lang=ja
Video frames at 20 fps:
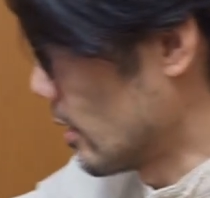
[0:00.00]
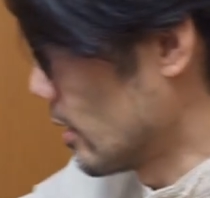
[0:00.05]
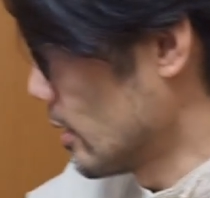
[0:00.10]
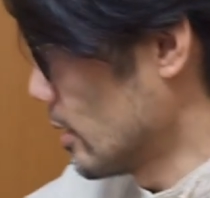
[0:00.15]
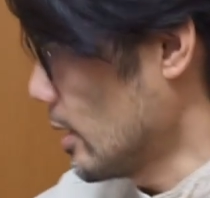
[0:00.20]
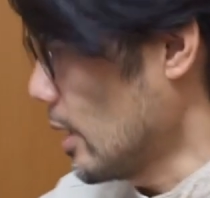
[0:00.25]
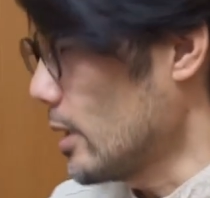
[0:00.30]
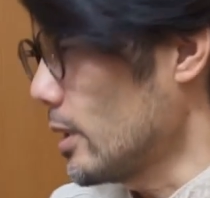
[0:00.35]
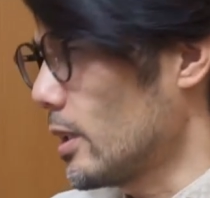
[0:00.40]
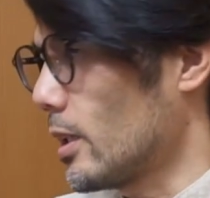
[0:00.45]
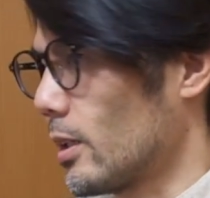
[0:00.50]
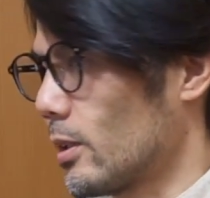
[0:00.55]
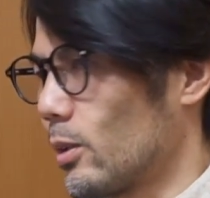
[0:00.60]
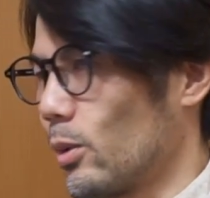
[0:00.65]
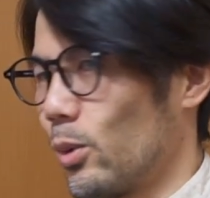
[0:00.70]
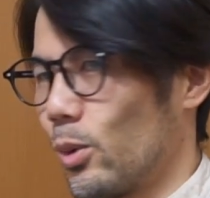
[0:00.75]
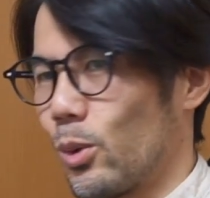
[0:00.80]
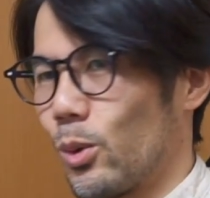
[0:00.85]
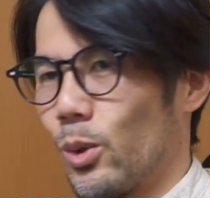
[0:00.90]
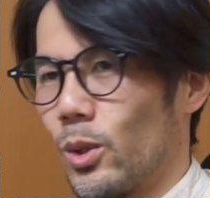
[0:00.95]
何が
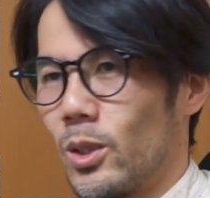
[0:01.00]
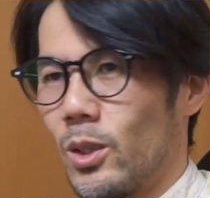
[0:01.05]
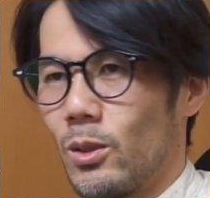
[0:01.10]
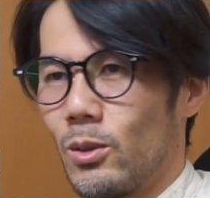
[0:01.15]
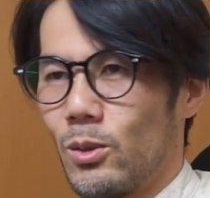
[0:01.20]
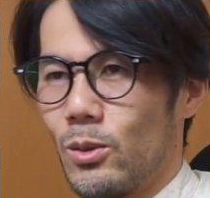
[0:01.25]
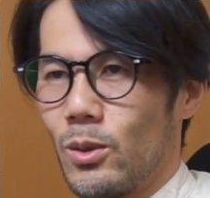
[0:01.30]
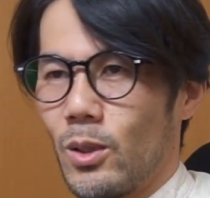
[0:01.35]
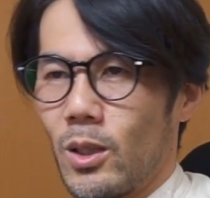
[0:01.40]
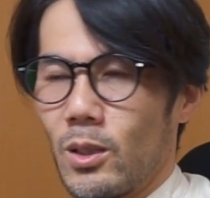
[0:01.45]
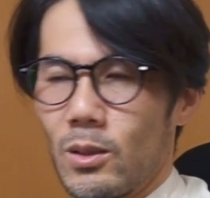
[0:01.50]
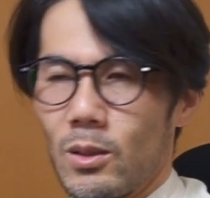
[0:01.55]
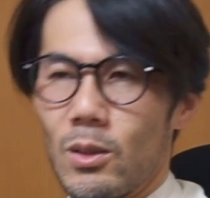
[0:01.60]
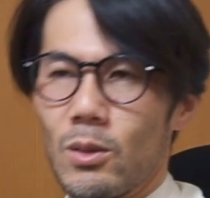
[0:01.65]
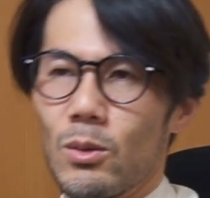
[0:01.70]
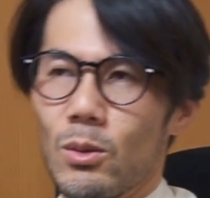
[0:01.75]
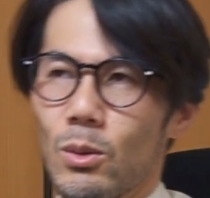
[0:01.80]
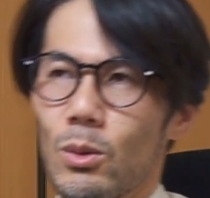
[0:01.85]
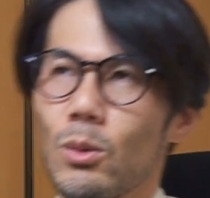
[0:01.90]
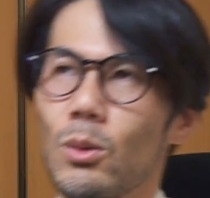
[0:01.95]
どう超えてくるかって
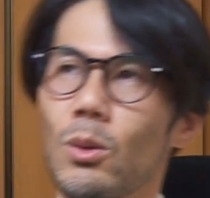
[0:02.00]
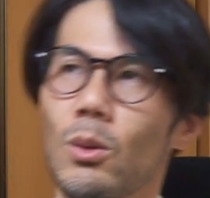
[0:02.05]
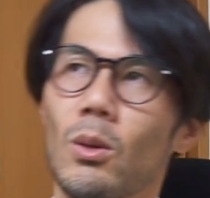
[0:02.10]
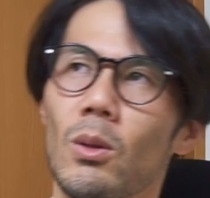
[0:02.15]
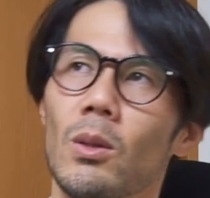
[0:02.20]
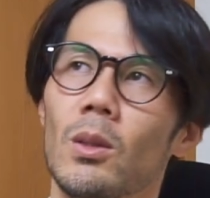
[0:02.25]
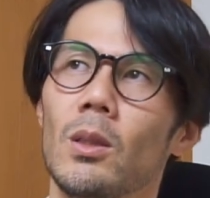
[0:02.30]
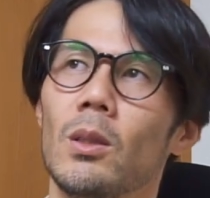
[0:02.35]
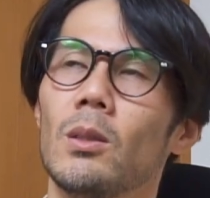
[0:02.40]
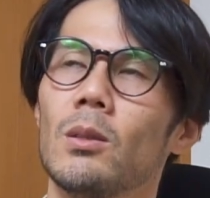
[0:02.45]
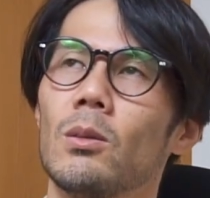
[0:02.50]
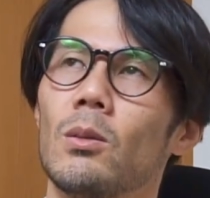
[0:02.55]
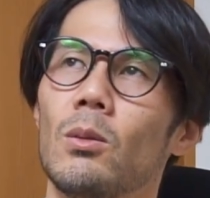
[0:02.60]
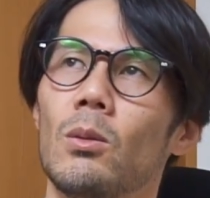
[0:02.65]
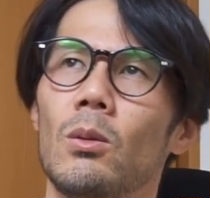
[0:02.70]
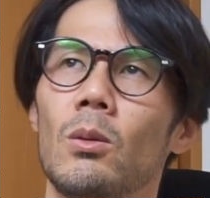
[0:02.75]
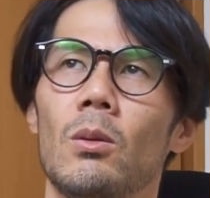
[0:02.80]
いうと、例え